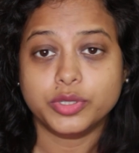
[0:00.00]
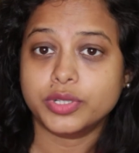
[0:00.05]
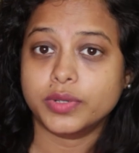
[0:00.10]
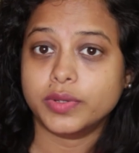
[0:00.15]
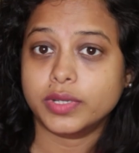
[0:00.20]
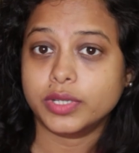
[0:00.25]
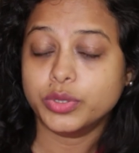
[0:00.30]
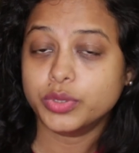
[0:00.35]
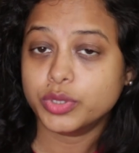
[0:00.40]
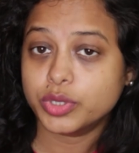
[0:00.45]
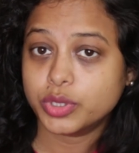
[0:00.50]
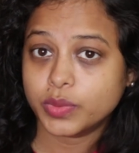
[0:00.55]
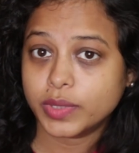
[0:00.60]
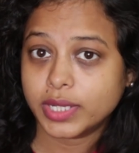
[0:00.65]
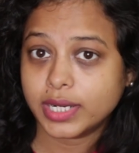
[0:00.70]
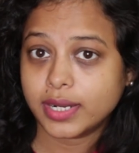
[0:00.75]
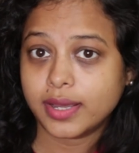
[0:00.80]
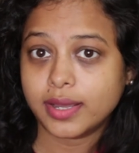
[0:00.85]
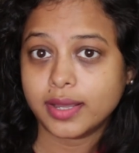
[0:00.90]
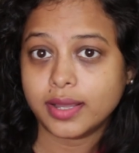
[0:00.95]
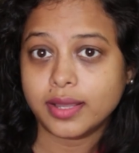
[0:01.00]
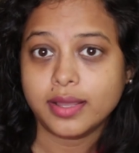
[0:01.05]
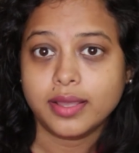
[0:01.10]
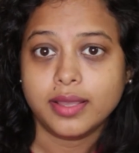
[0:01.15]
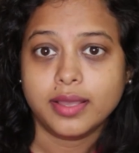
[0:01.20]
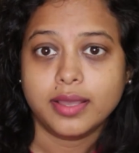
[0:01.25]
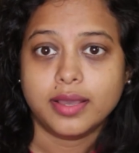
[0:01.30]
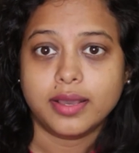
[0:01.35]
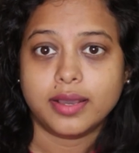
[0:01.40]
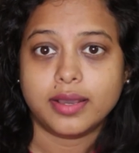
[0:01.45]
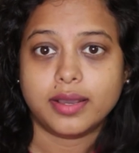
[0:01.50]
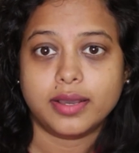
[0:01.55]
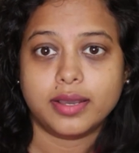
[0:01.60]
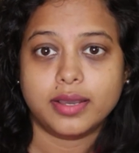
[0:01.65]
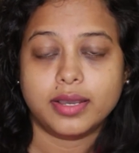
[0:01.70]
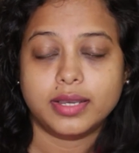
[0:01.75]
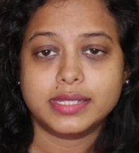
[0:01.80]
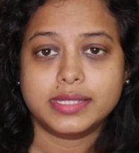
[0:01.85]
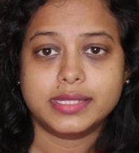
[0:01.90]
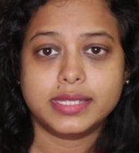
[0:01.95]
யூஷுவ
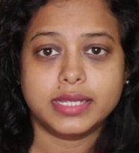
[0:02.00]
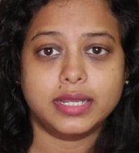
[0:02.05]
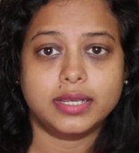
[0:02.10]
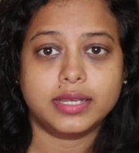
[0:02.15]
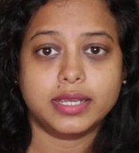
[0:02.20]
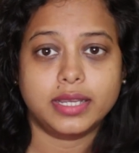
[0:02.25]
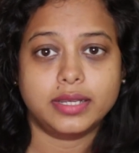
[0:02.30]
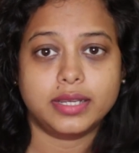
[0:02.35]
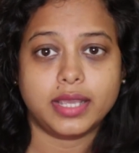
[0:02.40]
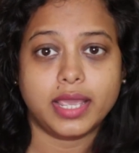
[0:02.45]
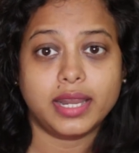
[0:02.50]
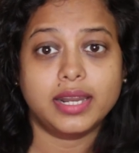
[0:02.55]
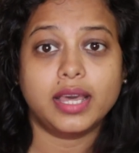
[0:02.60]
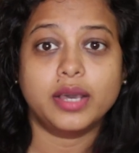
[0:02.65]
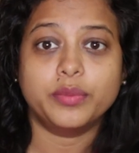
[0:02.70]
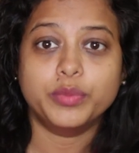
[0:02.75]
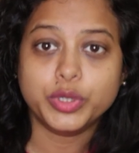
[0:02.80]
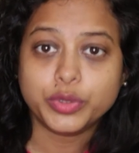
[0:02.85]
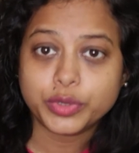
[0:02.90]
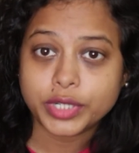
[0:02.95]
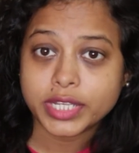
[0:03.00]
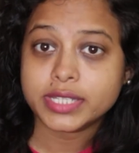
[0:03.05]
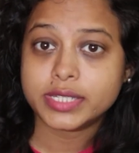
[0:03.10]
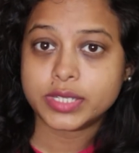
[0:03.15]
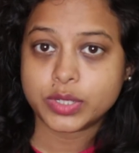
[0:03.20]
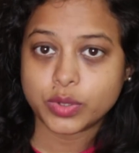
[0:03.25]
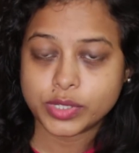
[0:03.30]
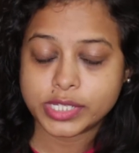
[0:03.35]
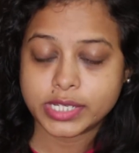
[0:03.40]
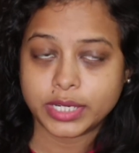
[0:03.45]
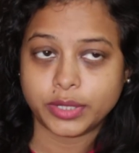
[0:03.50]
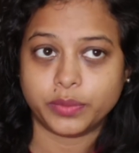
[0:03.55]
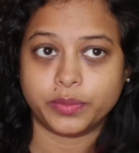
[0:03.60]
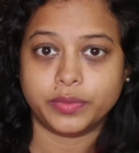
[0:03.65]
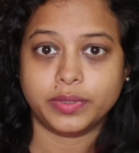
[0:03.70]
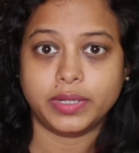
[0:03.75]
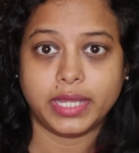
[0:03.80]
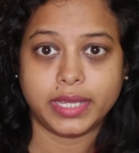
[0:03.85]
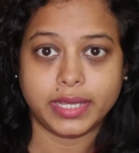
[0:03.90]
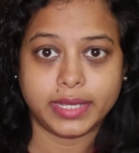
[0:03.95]
யூஷுவலாக சில எல்லா பியூட்டி
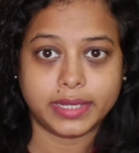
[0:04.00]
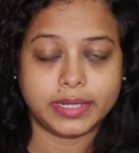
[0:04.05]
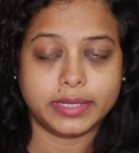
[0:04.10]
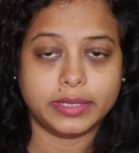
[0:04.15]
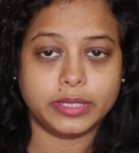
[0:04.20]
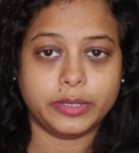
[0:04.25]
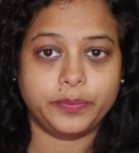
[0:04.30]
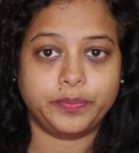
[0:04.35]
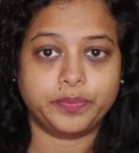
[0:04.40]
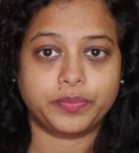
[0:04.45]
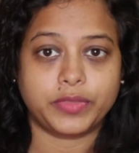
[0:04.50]
ஸ்டோர்ஸ்லேயும் லைக்